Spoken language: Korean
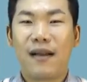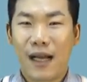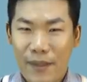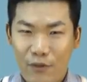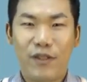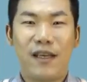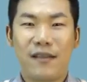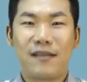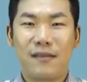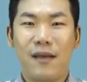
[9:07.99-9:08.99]
가만두지
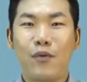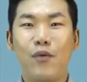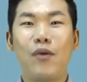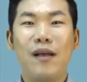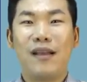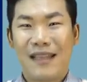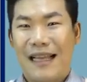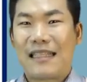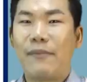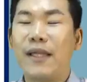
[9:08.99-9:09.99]
않겠어라고
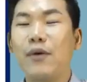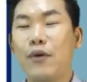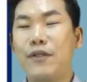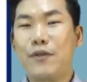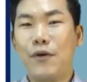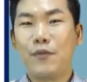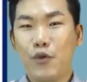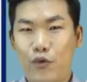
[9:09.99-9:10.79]
다 잡아내고 있죠.